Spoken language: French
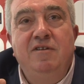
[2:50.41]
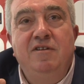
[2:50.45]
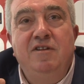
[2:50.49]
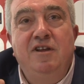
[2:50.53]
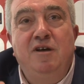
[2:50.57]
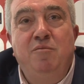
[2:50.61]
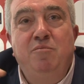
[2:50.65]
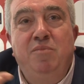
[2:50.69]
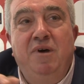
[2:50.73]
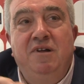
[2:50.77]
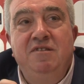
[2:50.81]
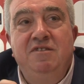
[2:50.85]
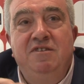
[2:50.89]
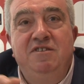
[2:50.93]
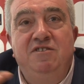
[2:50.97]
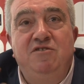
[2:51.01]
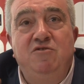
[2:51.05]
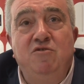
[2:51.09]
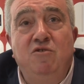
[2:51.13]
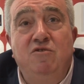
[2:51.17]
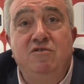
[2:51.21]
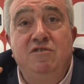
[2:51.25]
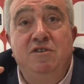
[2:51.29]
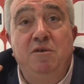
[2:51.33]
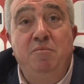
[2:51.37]
La
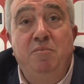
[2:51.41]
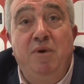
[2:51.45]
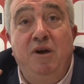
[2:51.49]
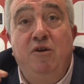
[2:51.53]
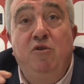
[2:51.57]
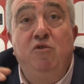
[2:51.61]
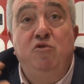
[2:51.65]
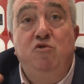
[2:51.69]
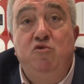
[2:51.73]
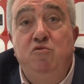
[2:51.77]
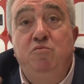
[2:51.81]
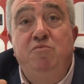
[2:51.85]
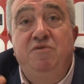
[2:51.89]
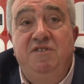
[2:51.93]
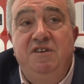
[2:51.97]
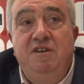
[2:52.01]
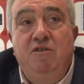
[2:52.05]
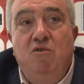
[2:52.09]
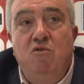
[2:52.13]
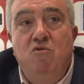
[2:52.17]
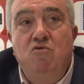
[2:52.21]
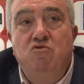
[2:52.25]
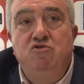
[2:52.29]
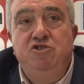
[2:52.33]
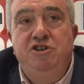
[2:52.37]
partition, c'est pas que du
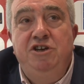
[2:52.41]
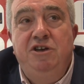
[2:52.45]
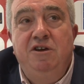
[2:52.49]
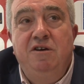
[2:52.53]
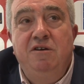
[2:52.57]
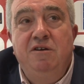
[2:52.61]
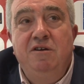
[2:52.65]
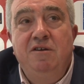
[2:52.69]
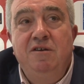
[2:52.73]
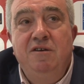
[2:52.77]
psychologique.